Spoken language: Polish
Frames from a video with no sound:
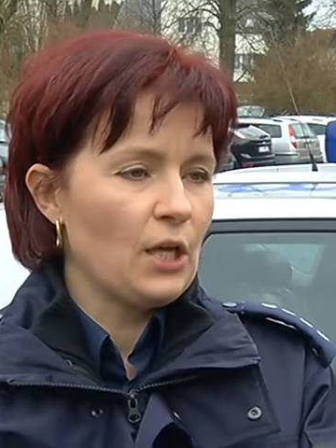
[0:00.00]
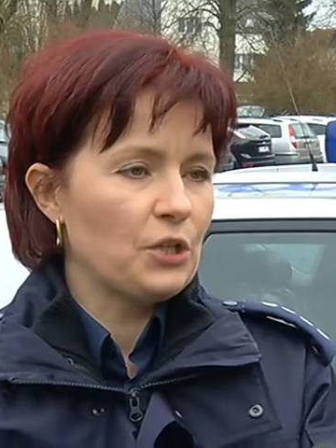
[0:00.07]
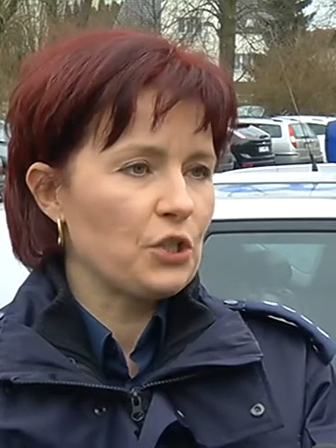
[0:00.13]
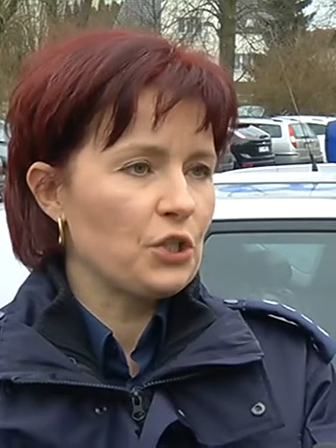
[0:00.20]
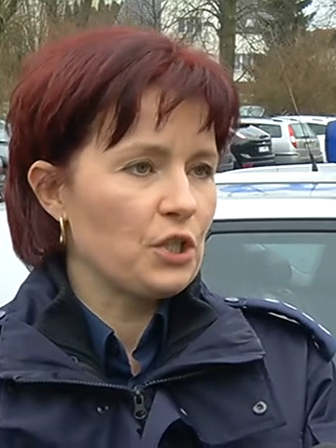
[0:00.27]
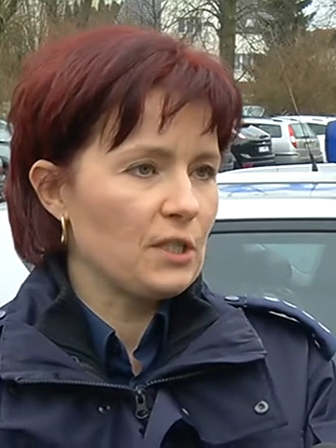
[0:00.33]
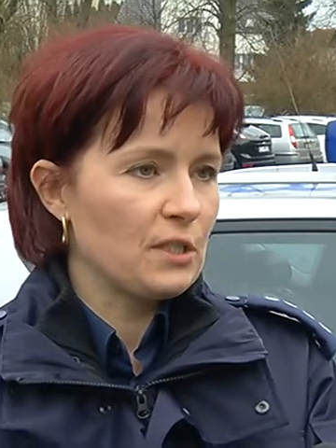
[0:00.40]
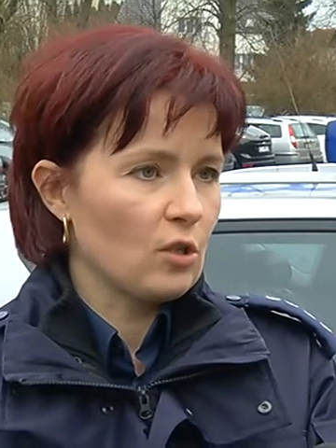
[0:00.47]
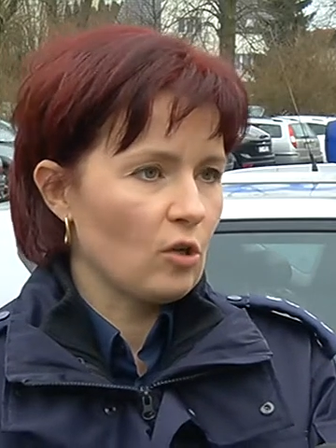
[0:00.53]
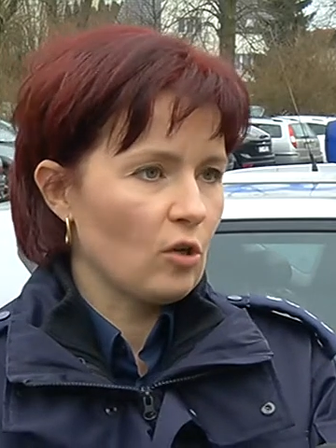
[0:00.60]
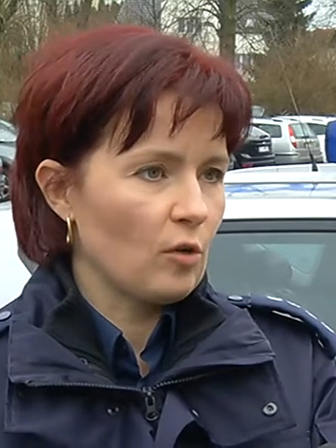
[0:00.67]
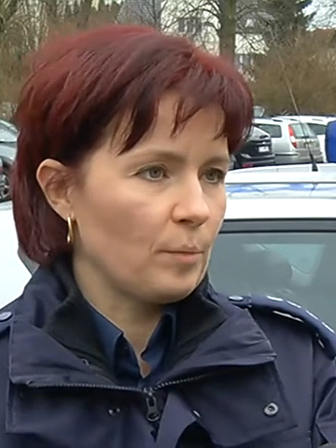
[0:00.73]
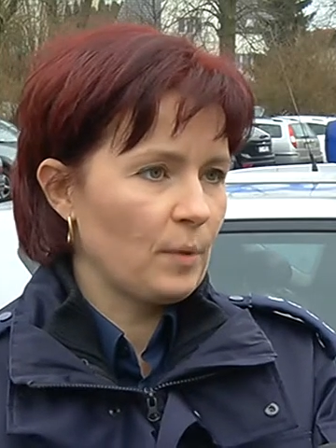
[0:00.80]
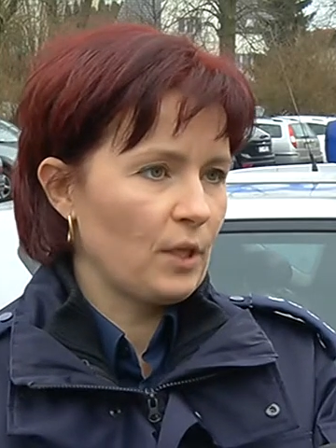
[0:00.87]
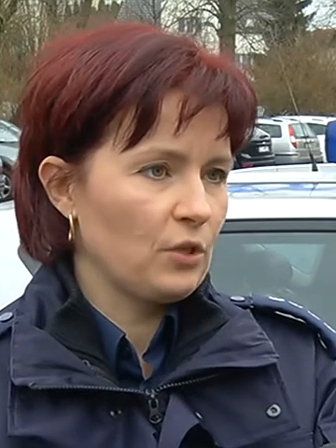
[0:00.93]

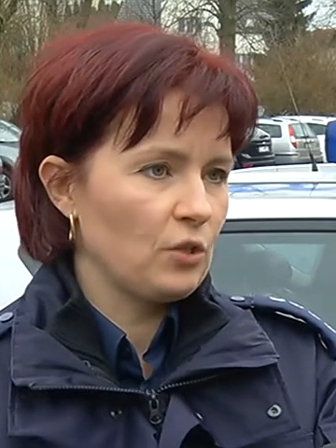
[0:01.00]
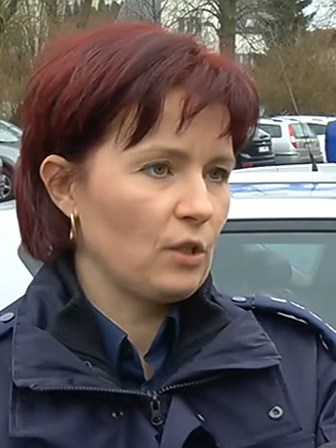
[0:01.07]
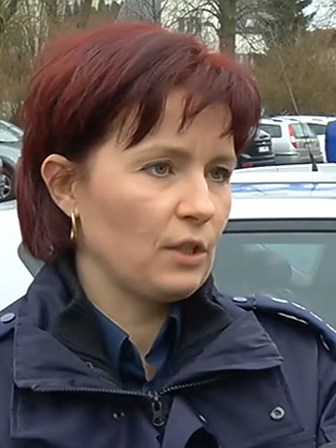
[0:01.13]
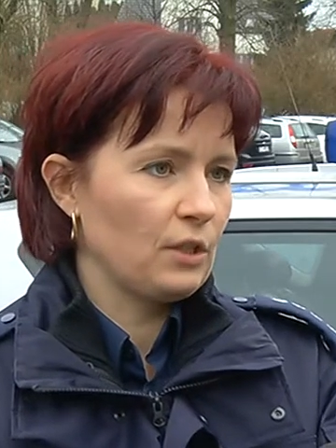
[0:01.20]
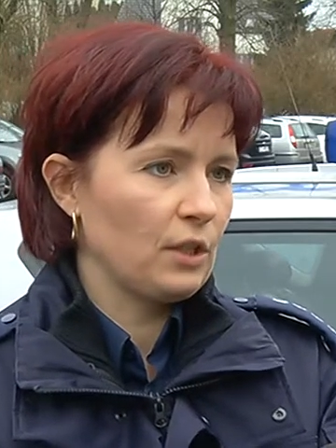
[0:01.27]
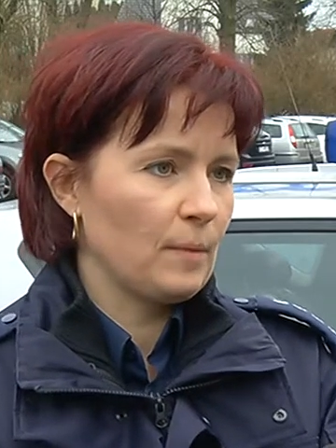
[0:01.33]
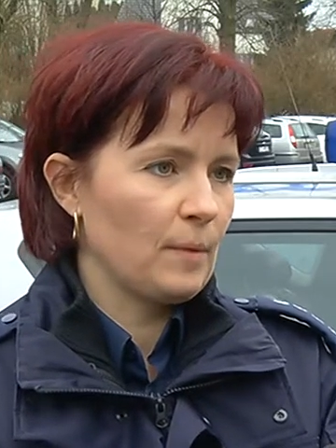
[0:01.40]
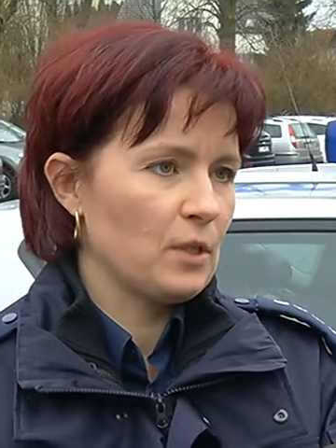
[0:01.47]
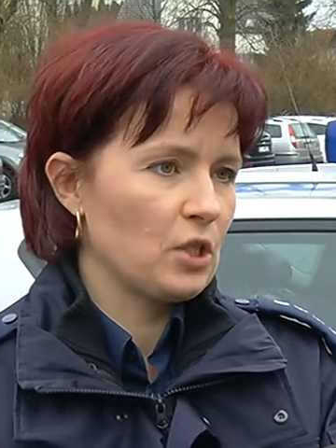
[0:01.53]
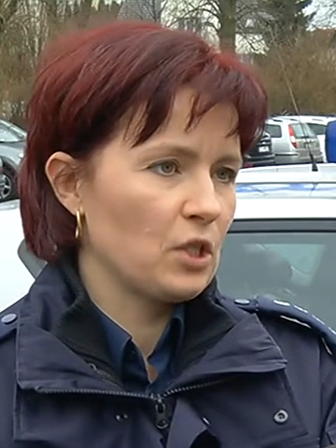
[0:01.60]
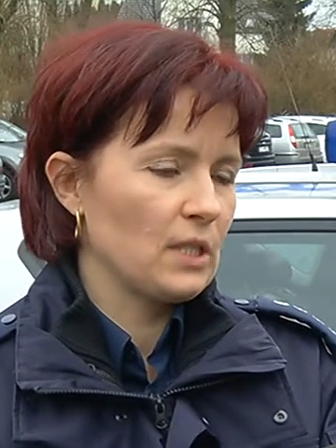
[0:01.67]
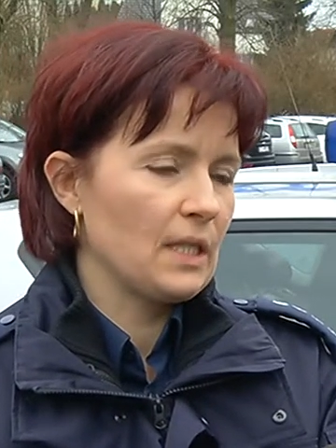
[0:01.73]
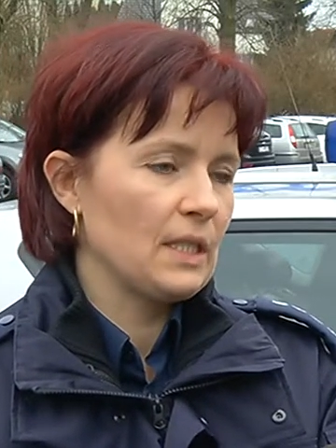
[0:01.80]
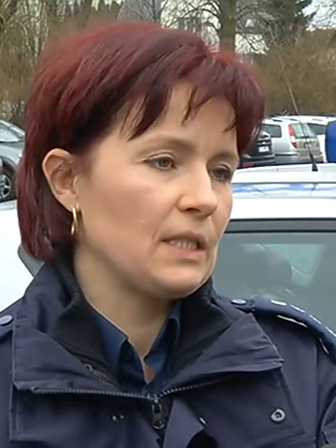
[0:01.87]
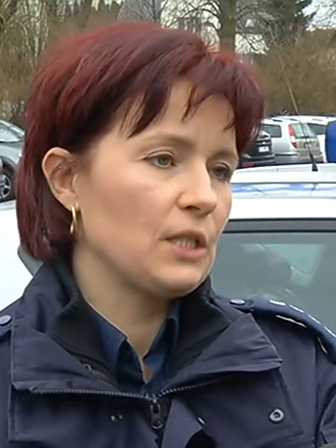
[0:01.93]
35-letni
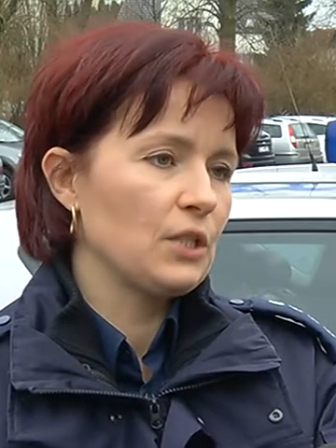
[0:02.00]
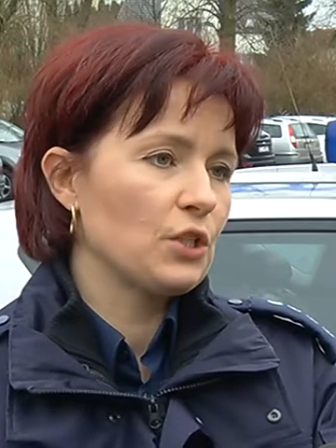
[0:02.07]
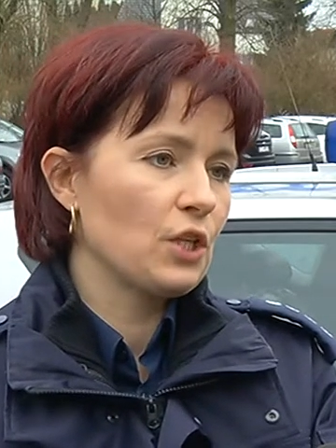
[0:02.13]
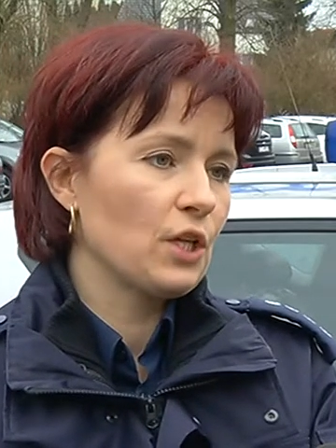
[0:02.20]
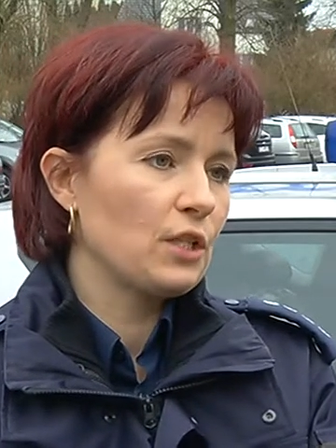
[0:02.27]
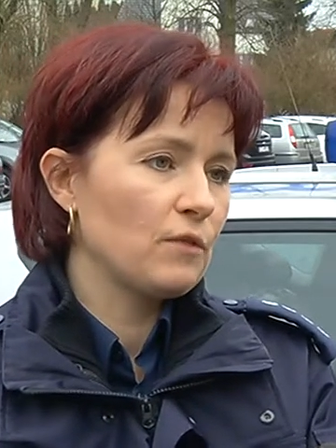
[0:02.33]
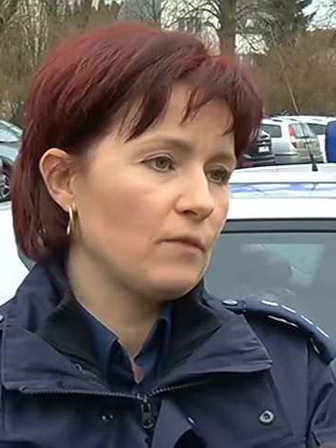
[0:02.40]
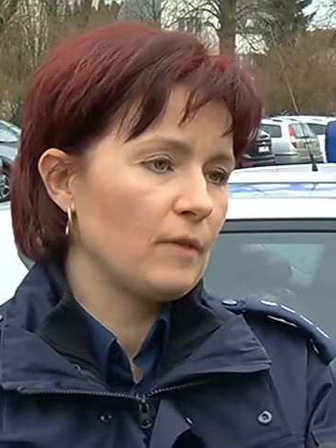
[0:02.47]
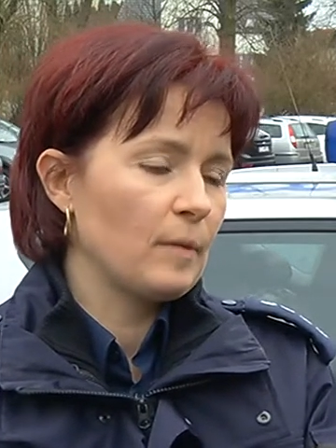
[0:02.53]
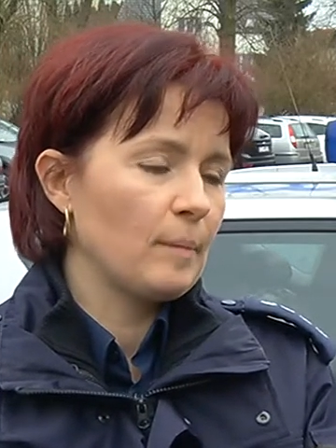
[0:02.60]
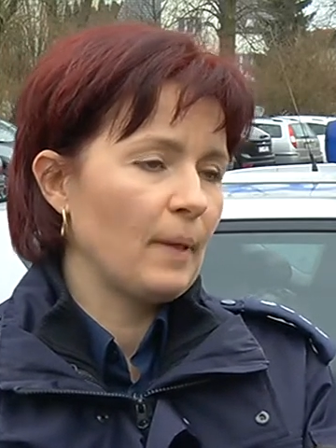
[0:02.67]
mężczyzna jest nietrzeźwy.